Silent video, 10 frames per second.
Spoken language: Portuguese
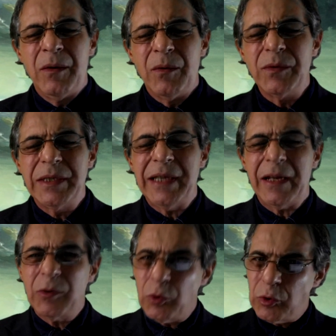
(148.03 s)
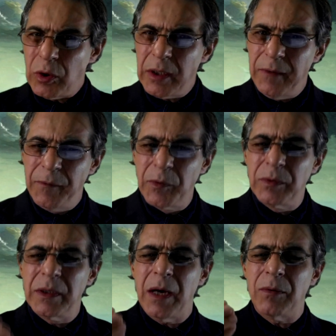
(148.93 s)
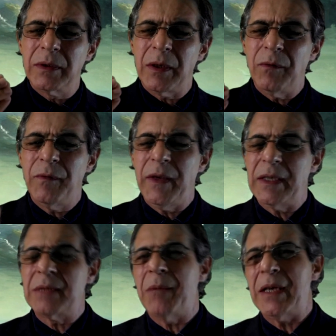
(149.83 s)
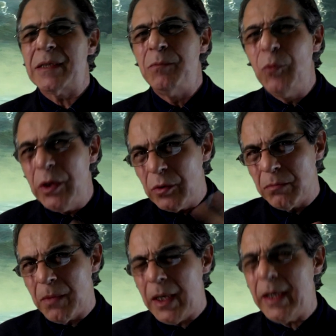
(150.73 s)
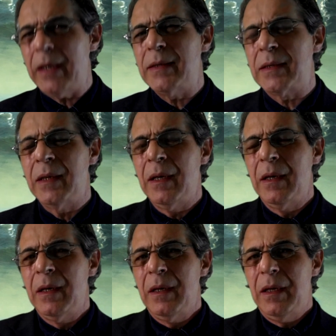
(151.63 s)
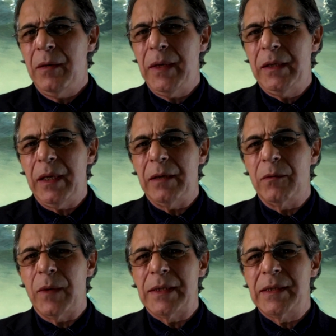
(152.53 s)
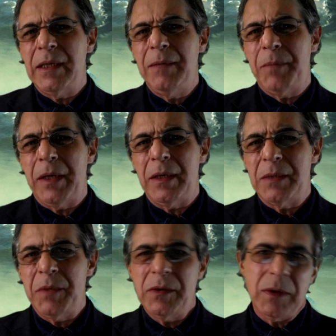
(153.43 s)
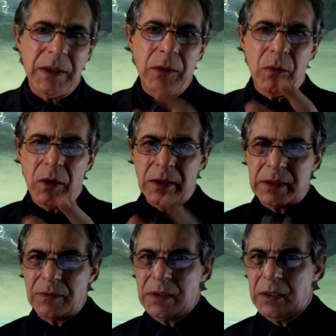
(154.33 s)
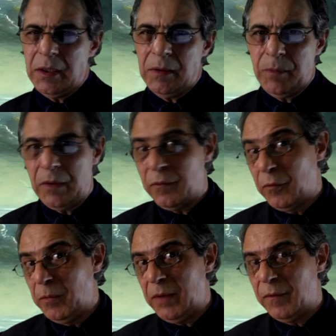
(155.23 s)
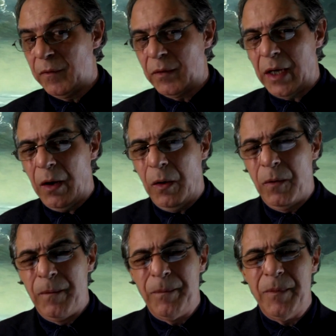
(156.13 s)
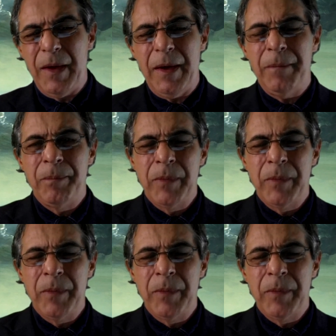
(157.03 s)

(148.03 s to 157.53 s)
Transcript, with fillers: um certo toque frutal talvez, mas muito mais eu entendo assim para as pessoas que gostam de perfume floral. Né?